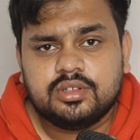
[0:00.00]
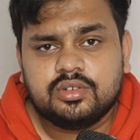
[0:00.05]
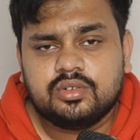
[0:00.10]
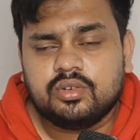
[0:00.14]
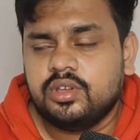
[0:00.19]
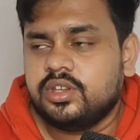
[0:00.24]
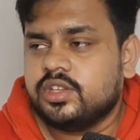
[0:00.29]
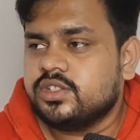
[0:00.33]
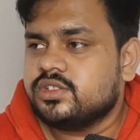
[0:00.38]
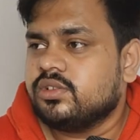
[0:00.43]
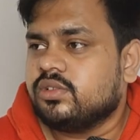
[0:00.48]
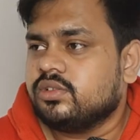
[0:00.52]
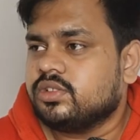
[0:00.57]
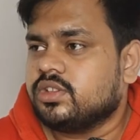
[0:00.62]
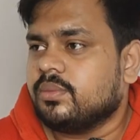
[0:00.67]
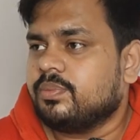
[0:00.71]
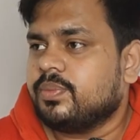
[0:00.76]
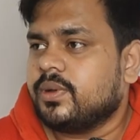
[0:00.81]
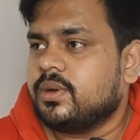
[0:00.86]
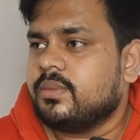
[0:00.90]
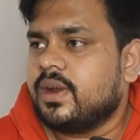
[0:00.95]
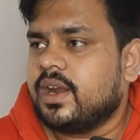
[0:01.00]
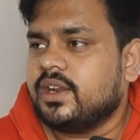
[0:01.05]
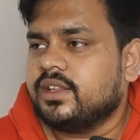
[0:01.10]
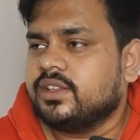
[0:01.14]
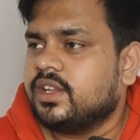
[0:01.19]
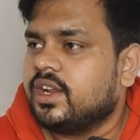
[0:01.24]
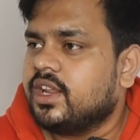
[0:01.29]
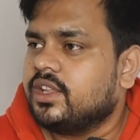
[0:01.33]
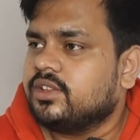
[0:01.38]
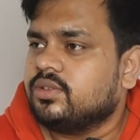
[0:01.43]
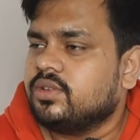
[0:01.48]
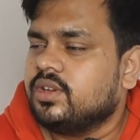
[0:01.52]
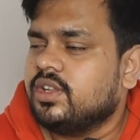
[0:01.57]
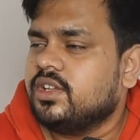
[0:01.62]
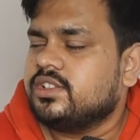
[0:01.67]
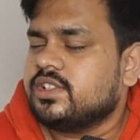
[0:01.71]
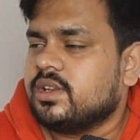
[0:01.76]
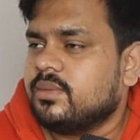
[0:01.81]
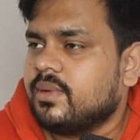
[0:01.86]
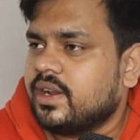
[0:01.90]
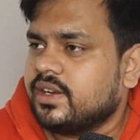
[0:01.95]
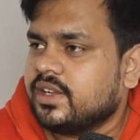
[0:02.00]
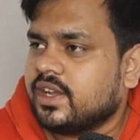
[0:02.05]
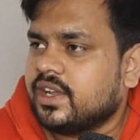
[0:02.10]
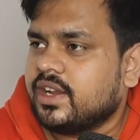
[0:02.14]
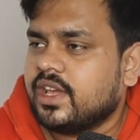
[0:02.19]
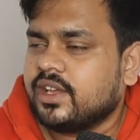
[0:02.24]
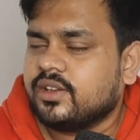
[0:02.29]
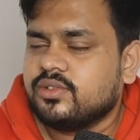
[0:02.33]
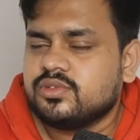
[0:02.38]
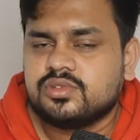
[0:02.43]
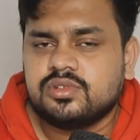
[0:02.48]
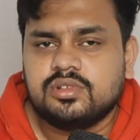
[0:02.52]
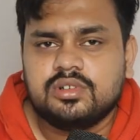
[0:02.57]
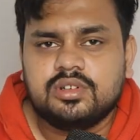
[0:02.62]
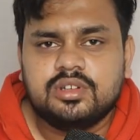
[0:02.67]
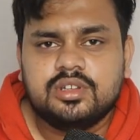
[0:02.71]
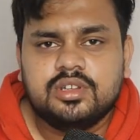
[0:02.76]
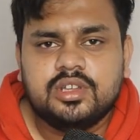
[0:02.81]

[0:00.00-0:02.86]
कोई किसी को थप्पड़ मार दे रहा तो नहीं सलमान खान आके उसको